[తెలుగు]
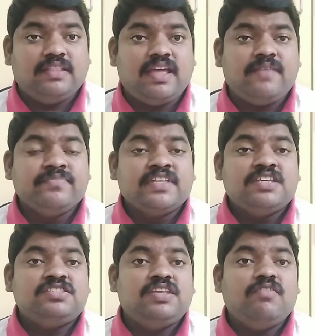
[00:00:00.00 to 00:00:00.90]
అయితే
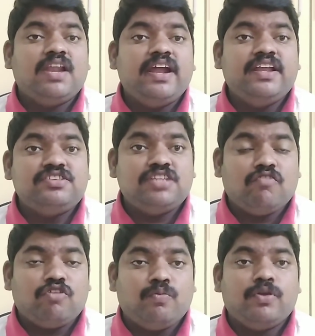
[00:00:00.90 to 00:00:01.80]
సివిల్ ఐడి
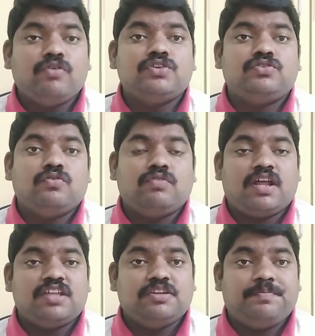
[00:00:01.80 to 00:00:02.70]
సేవలు ఉపయోగిస్తూ
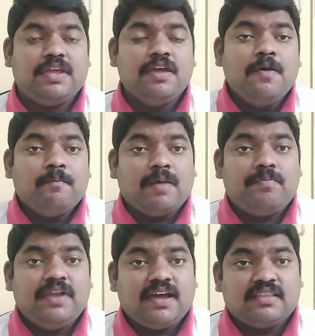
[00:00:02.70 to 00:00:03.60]
ఉన్నారని చెప్పి
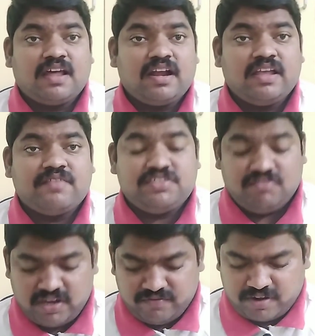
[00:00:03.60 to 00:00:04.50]
పబ్లిక్ అథారిటీ ఆఫ్
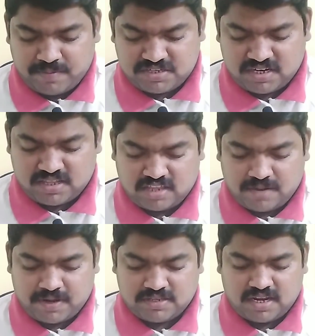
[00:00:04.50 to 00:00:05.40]
సివిల్ ఇన్ఫర్మేషన్
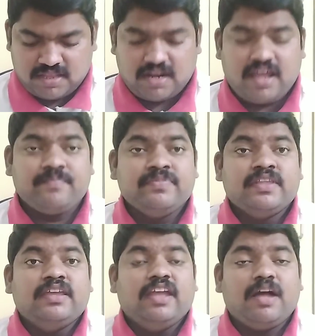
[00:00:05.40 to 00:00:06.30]
తెలపడం జరిగిందన్న
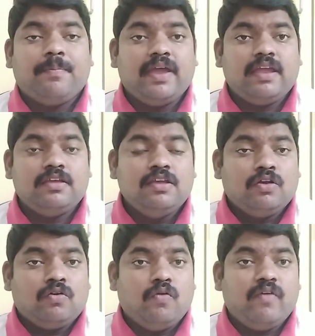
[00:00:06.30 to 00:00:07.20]
ఇకపై
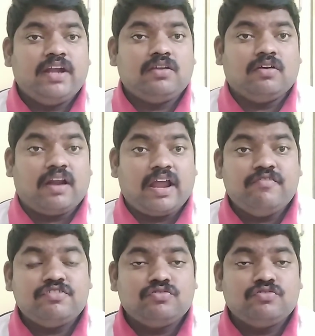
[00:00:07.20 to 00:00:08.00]
కువైట్ డ్రైవింగ్